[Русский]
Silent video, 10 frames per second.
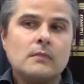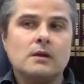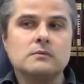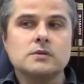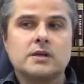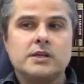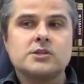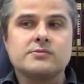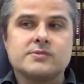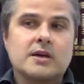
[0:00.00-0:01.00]
Вот,
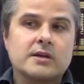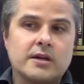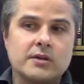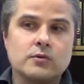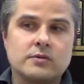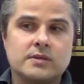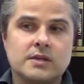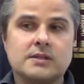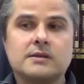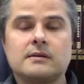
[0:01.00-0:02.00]
конечно, в старых районах,
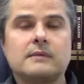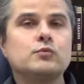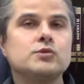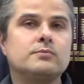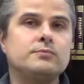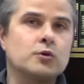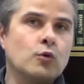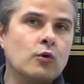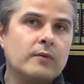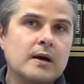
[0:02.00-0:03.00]
таких как, допустим,
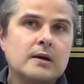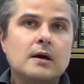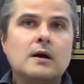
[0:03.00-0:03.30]
Перово,